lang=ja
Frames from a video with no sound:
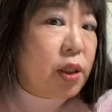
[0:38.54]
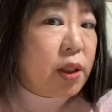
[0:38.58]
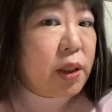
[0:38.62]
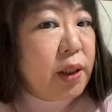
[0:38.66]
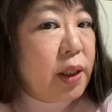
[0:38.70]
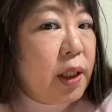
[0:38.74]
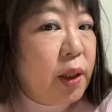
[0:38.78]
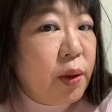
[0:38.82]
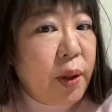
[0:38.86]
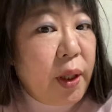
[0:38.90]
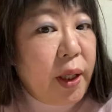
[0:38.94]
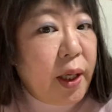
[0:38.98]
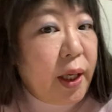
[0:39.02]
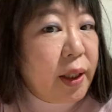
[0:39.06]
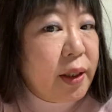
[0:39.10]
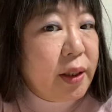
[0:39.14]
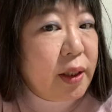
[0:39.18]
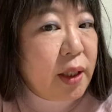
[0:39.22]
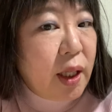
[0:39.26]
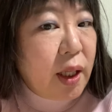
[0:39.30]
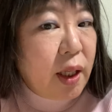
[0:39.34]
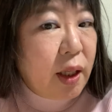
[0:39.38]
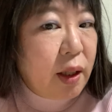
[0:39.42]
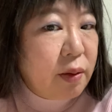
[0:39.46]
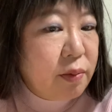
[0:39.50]
きなの選ん
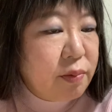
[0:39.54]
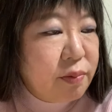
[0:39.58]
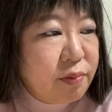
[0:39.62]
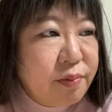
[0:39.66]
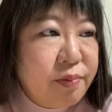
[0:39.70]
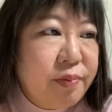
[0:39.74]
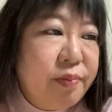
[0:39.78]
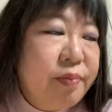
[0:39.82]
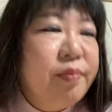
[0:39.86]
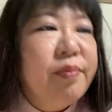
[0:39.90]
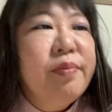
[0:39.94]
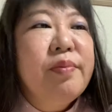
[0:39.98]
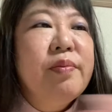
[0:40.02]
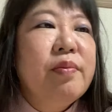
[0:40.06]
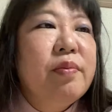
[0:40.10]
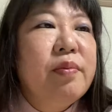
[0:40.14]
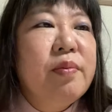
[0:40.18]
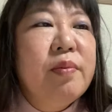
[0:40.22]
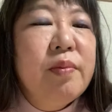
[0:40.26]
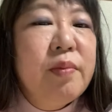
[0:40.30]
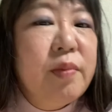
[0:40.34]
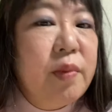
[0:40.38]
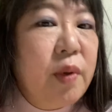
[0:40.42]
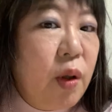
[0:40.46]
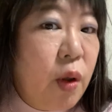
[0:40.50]
で、
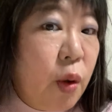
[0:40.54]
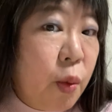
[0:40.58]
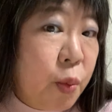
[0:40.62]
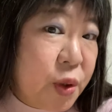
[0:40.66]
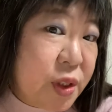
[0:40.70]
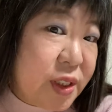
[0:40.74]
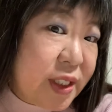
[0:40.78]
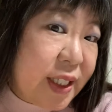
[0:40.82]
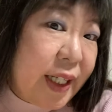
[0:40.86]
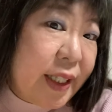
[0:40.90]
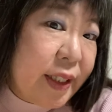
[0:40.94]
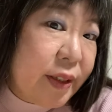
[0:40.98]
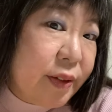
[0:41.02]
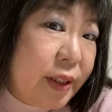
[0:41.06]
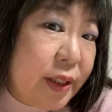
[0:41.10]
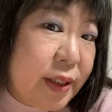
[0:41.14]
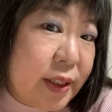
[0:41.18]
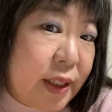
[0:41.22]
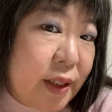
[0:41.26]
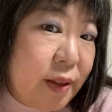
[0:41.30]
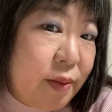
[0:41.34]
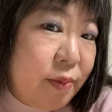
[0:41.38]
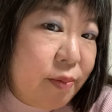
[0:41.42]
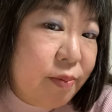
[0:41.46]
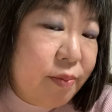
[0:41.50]
お持ち帰りくださ
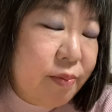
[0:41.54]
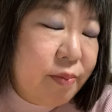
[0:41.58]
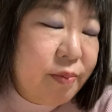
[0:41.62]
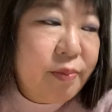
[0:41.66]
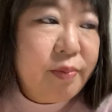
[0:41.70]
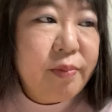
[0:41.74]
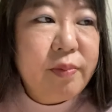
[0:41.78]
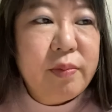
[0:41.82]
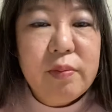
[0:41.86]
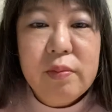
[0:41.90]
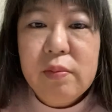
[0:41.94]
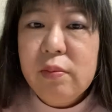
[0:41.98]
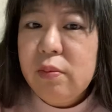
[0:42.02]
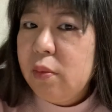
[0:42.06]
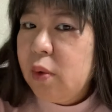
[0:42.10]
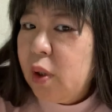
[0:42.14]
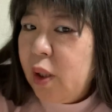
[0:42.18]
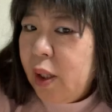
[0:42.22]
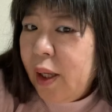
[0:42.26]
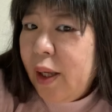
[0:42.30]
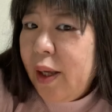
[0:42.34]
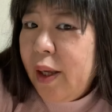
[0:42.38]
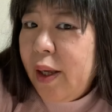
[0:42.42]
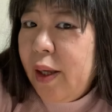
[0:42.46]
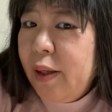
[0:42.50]
い。えー、
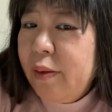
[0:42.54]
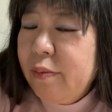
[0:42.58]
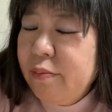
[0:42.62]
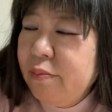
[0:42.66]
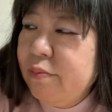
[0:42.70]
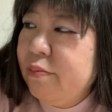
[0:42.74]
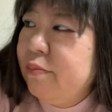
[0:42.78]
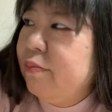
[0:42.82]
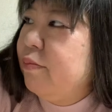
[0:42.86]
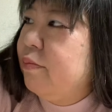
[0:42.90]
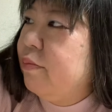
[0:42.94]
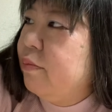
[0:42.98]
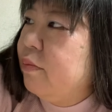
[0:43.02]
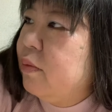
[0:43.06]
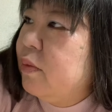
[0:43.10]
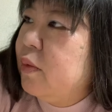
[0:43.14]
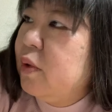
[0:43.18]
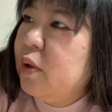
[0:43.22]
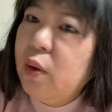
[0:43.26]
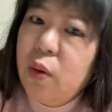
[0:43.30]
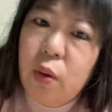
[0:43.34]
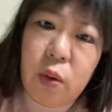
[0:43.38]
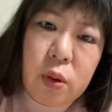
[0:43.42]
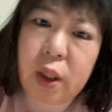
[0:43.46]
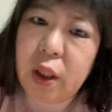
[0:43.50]

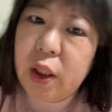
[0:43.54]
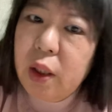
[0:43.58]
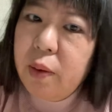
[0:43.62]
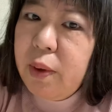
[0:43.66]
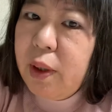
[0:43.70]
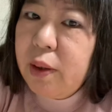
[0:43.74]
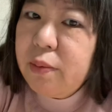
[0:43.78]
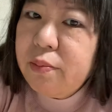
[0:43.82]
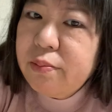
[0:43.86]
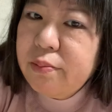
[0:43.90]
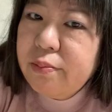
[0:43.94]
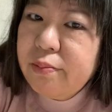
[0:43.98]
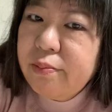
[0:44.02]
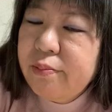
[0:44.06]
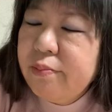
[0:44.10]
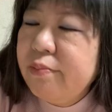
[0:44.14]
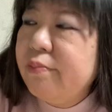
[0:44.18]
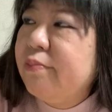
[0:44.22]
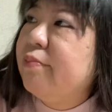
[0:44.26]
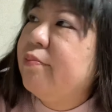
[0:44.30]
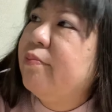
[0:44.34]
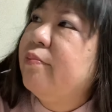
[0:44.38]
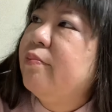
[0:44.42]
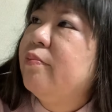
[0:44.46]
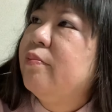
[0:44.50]
お金は
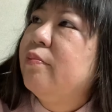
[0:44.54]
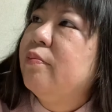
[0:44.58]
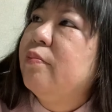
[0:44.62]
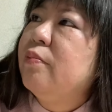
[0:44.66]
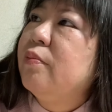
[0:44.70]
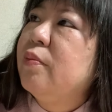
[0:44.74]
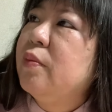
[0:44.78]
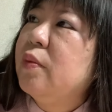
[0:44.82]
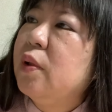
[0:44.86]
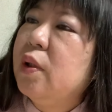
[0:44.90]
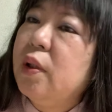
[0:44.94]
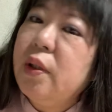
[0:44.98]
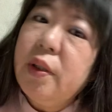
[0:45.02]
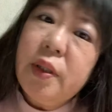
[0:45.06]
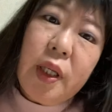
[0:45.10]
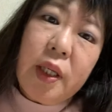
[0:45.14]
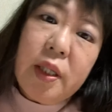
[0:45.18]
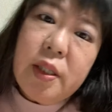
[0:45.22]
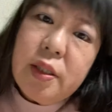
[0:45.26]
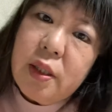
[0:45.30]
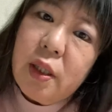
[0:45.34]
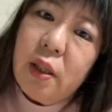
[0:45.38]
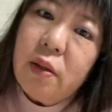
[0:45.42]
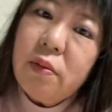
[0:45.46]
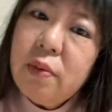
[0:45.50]
店員
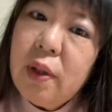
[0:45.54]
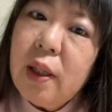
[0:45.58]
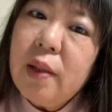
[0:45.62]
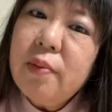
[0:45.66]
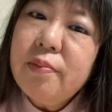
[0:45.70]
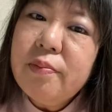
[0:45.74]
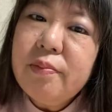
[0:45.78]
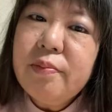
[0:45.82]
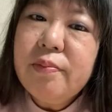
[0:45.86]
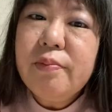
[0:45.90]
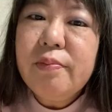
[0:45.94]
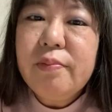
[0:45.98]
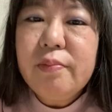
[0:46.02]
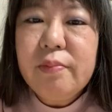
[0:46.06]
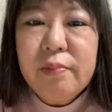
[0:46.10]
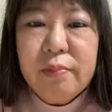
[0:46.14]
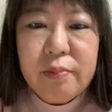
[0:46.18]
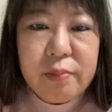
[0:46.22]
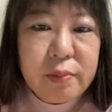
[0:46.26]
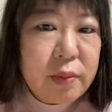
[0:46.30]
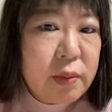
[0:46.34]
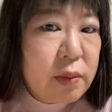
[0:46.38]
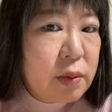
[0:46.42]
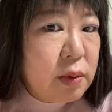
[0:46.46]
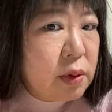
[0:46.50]
さんは
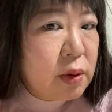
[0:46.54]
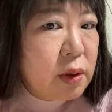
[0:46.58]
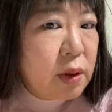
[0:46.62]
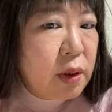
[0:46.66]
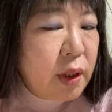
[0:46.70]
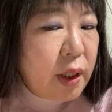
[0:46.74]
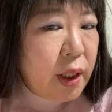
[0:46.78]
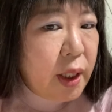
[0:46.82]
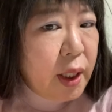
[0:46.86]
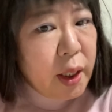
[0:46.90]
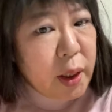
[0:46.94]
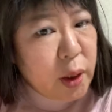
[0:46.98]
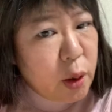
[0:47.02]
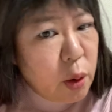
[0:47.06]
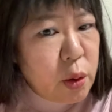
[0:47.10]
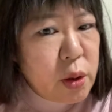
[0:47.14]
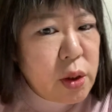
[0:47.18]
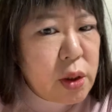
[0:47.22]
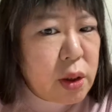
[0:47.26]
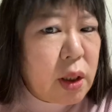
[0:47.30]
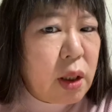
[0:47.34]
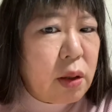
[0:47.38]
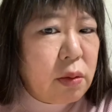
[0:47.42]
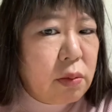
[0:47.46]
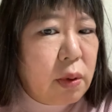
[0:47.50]
営業時
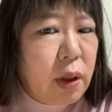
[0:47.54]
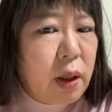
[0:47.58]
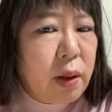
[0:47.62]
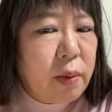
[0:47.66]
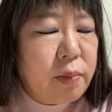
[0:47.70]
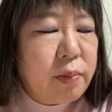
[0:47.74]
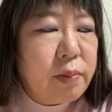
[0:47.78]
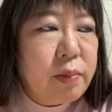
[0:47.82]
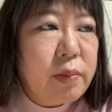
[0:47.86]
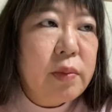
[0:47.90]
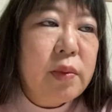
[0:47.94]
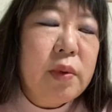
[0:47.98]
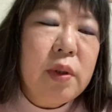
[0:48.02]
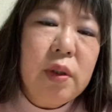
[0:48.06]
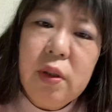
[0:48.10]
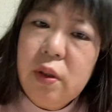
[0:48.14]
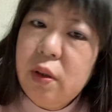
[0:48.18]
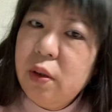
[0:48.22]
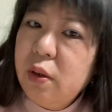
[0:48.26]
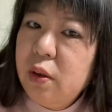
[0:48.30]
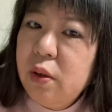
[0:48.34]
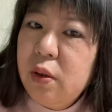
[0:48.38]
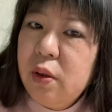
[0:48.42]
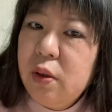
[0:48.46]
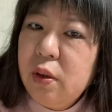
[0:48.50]
間は
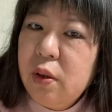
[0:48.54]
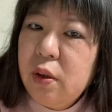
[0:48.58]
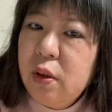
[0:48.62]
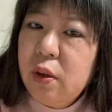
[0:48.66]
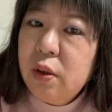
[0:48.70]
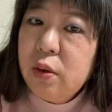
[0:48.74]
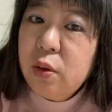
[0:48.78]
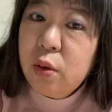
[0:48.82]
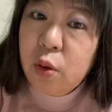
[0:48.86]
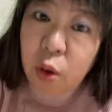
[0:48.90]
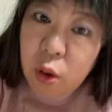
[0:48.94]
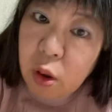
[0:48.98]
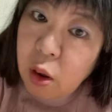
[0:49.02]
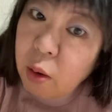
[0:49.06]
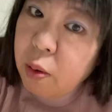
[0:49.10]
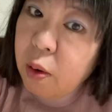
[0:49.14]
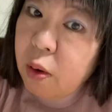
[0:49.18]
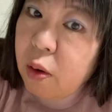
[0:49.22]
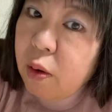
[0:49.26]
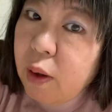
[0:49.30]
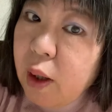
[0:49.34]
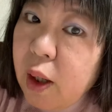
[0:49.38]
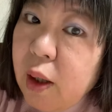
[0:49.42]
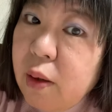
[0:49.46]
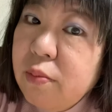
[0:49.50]
泥
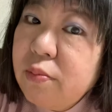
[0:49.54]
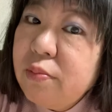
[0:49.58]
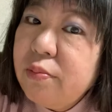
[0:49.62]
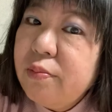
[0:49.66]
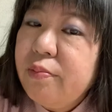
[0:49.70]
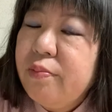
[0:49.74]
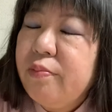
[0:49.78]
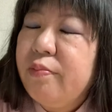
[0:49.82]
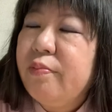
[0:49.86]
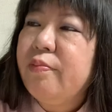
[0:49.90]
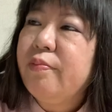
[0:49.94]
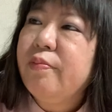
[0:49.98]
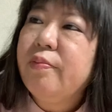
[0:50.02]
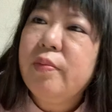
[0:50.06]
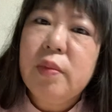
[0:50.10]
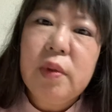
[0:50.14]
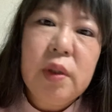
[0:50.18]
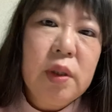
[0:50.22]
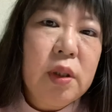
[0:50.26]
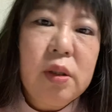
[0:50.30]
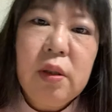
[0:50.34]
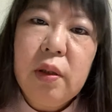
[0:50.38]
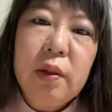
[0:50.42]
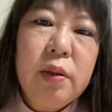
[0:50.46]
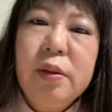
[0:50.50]
棒は
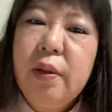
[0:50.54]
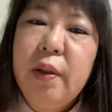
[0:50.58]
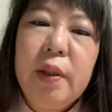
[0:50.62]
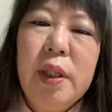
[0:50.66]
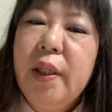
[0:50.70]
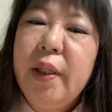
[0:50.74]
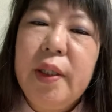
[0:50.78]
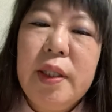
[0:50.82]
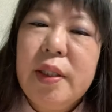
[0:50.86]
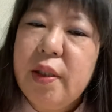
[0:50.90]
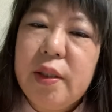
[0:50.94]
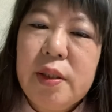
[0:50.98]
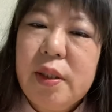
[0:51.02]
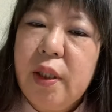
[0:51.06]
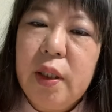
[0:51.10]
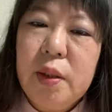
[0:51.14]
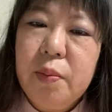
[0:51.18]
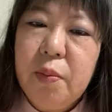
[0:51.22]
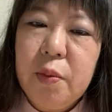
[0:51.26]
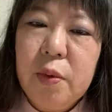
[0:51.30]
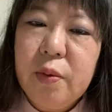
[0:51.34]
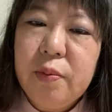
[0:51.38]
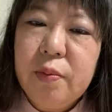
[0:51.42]
ないです、何も。